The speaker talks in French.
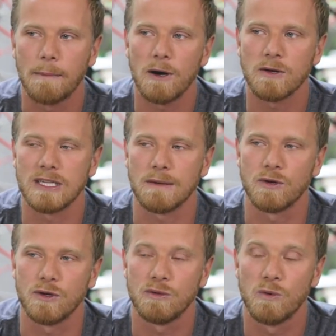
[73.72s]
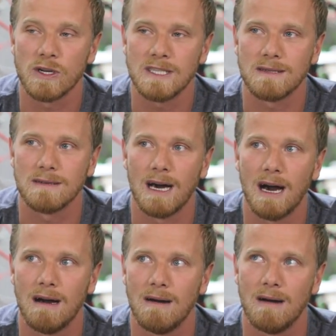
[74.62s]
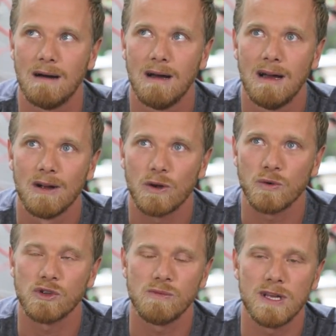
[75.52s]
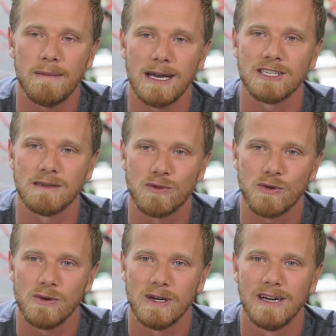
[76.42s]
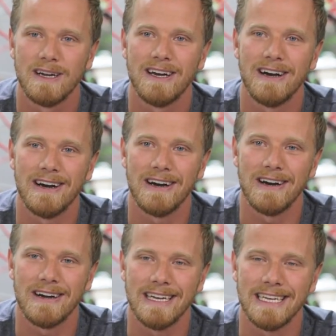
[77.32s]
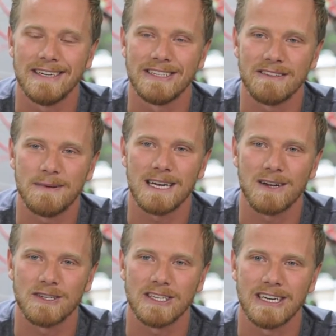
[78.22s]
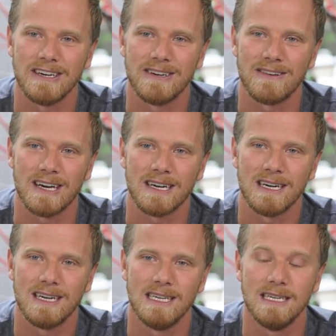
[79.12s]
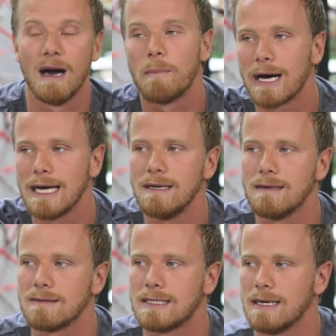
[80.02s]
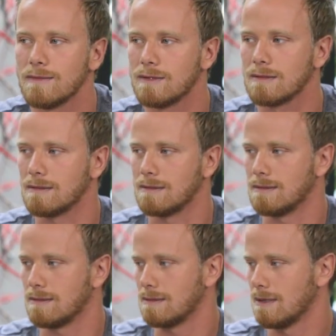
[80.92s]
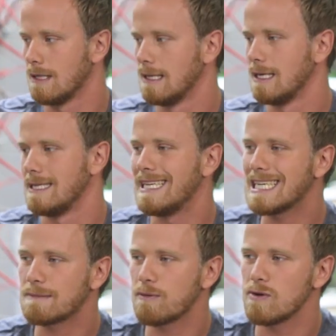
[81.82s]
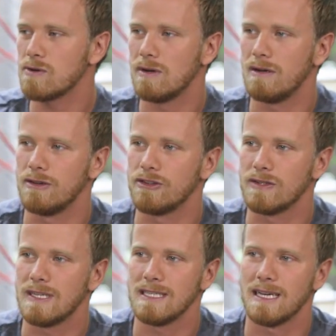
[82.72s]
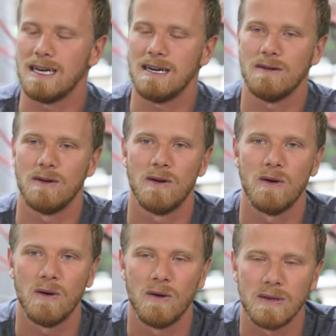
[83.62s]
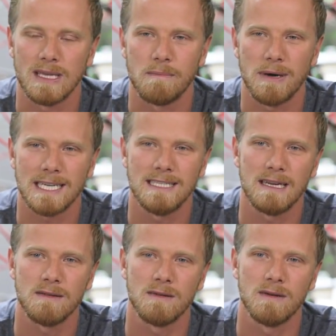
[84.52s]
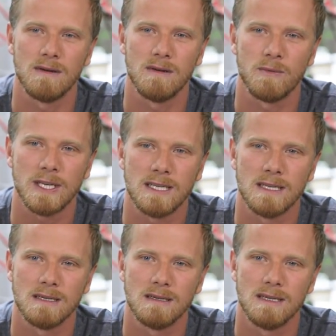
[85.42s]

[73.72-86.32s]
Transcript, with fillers: et après, en termes d'humoriste, il y a Comte de Boudarbala que j'aime beaucoup. et Japan à Clock. voilà. Et après, en termes d'expo, je sais qu'il y, y, a Paris Design Week